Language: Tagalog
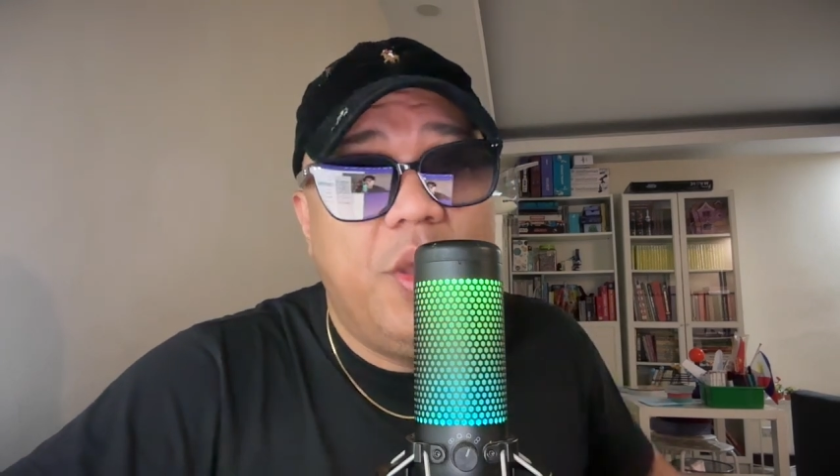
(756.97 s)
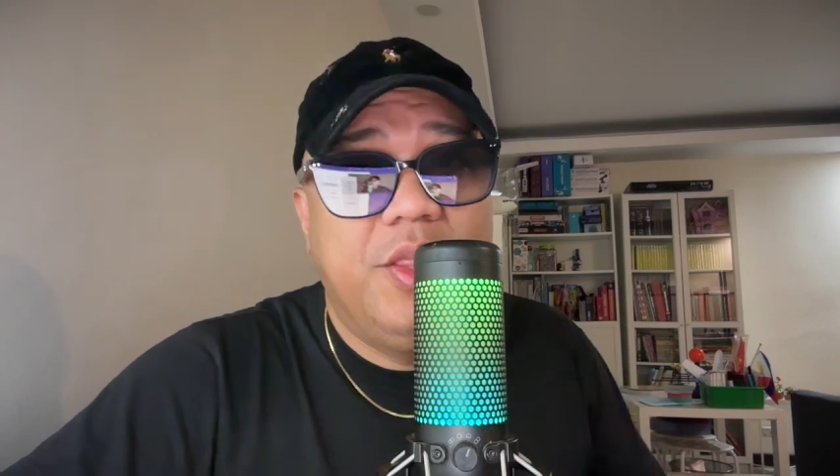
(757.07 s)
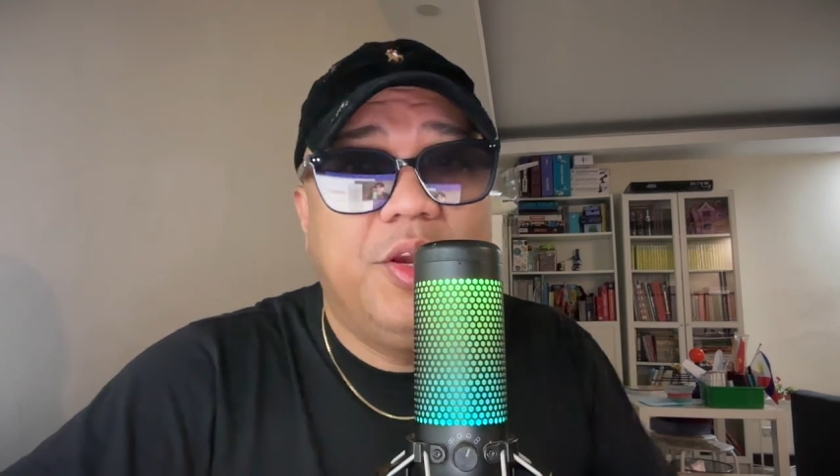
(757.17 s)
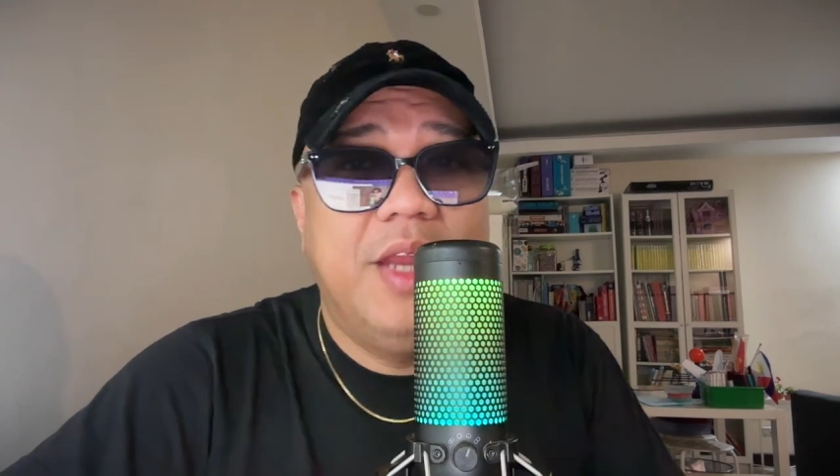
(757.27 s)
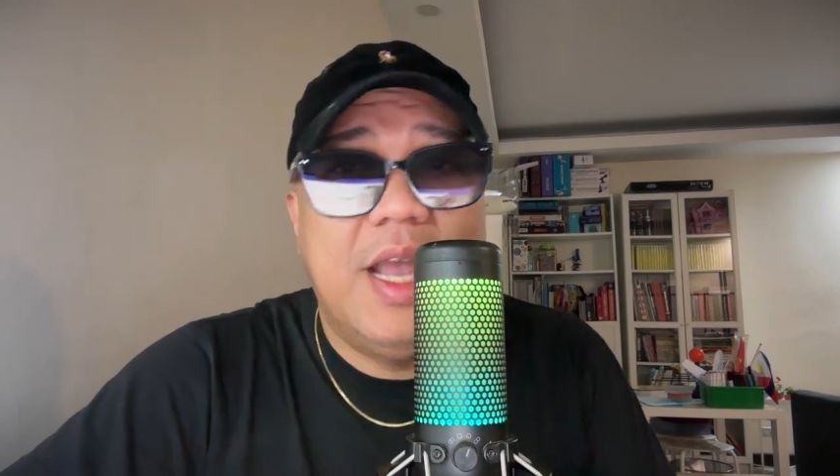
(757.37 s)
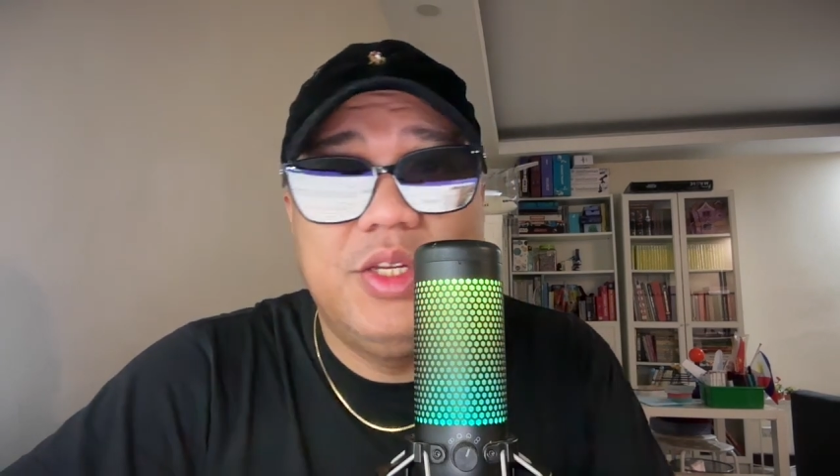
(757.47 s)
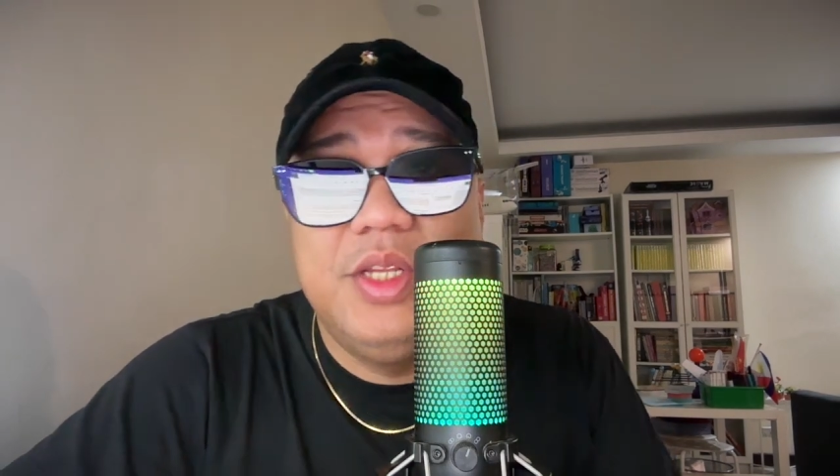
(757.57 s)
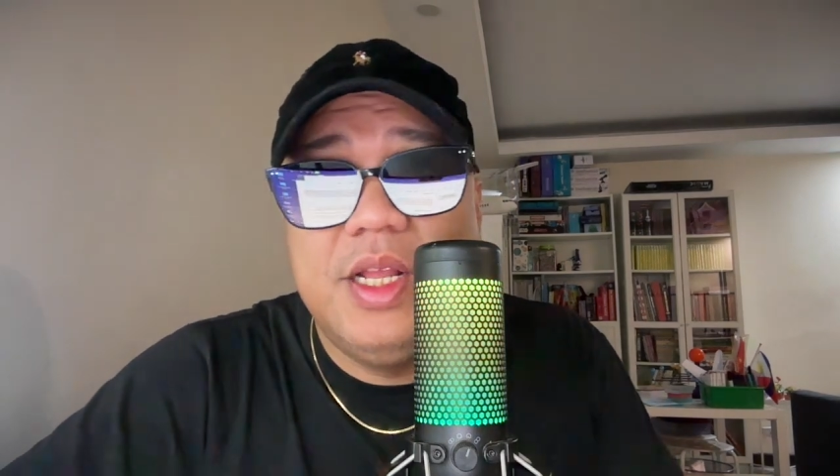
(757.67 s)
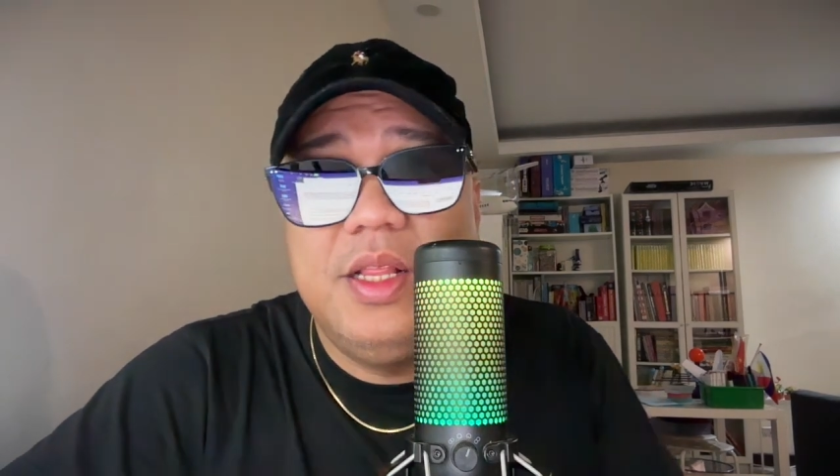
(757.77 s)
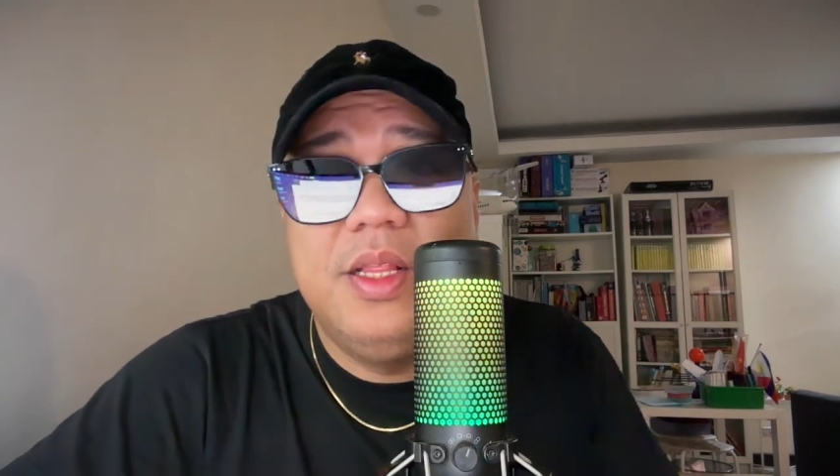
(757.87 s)

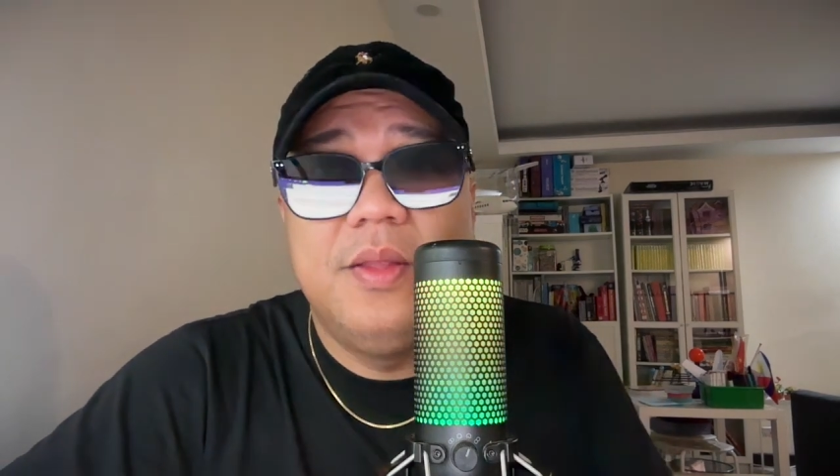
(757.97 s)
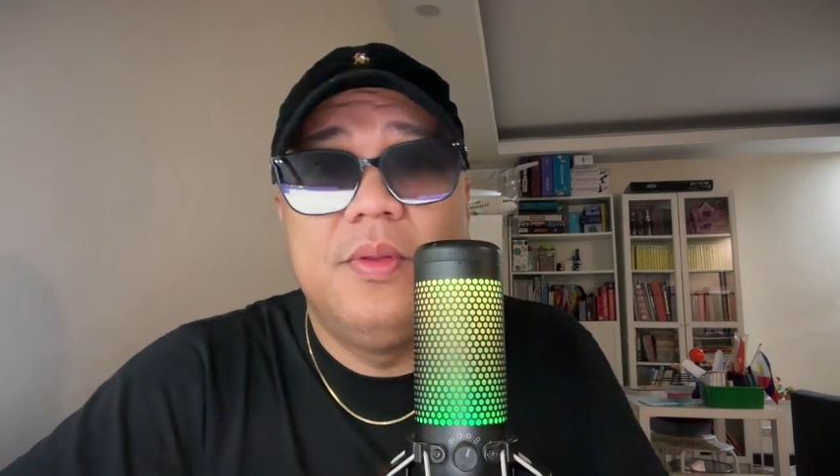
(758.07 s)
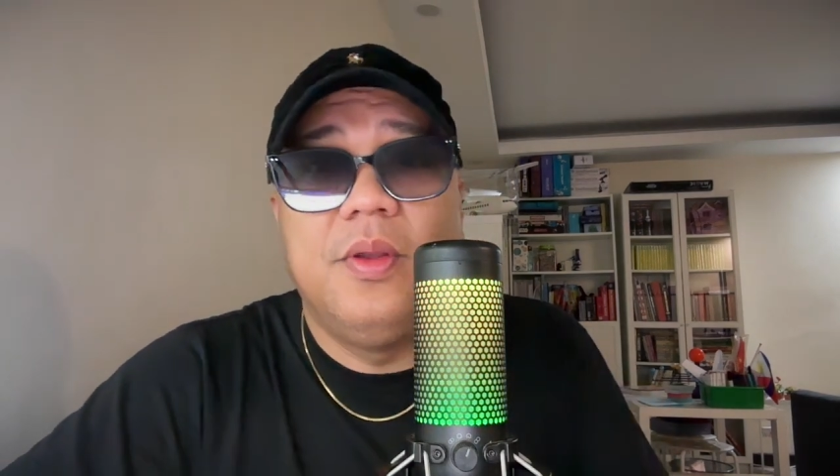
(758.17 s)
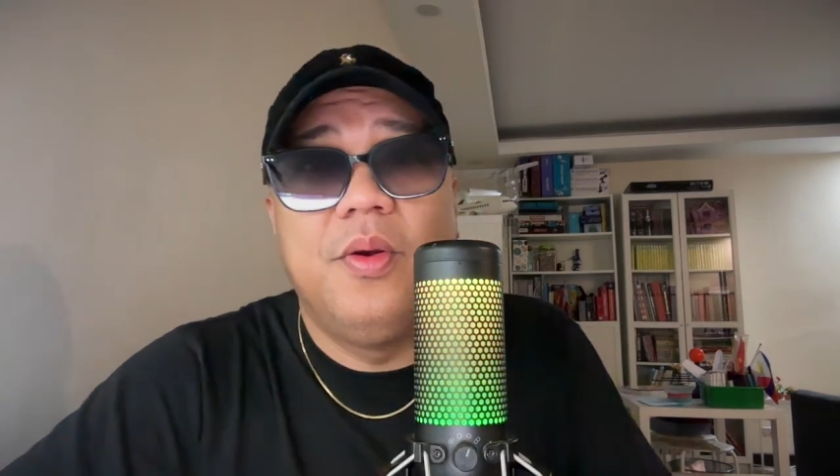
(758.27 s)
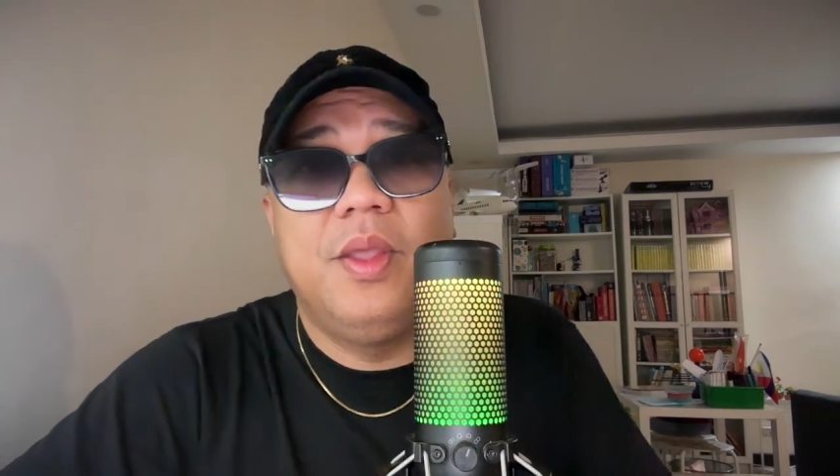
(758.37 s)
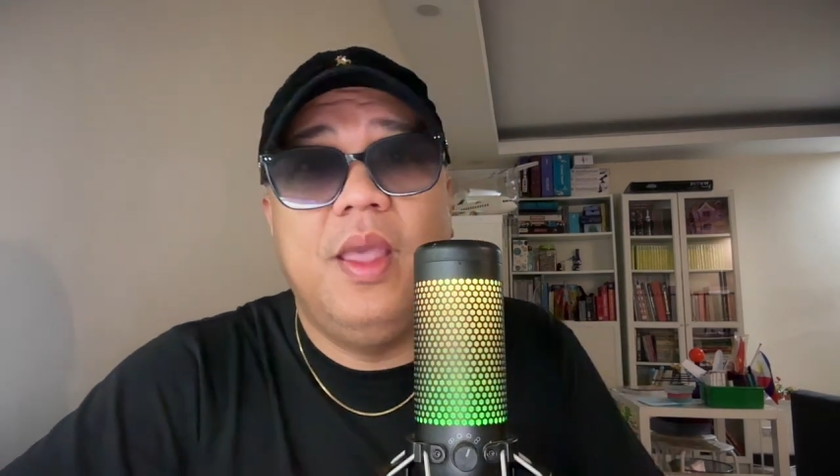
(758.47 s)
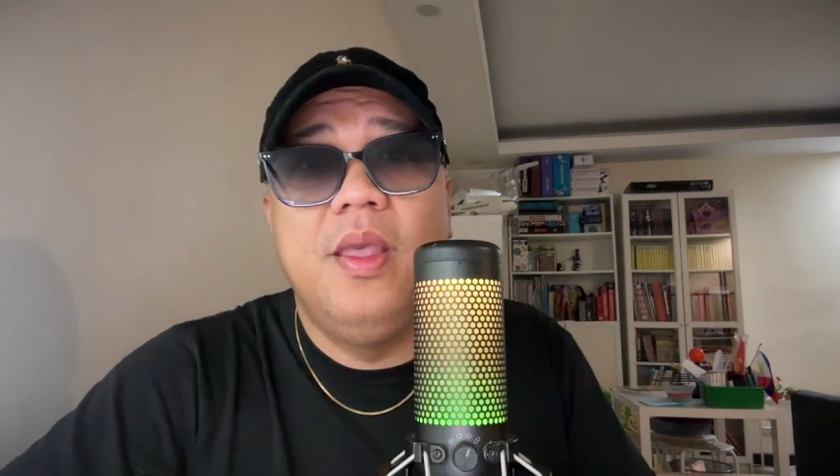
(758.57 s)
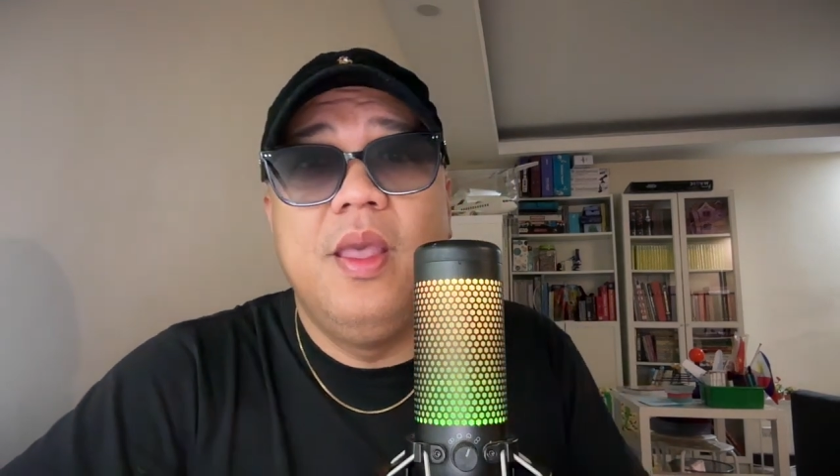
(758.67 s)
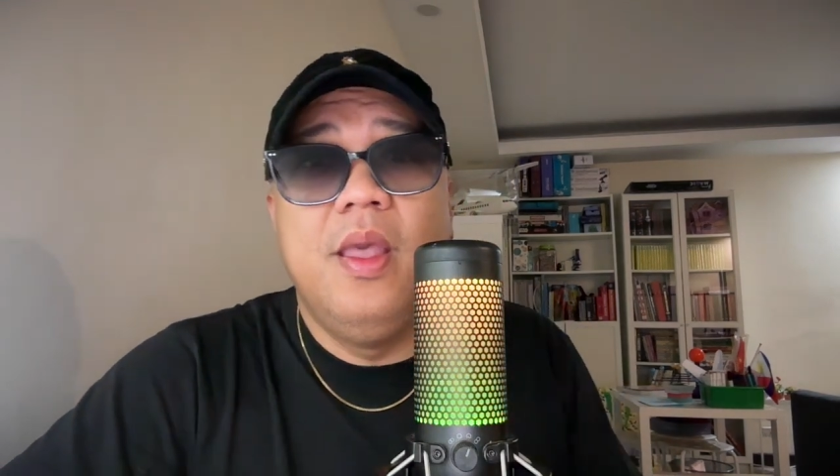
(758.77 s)
international, okay?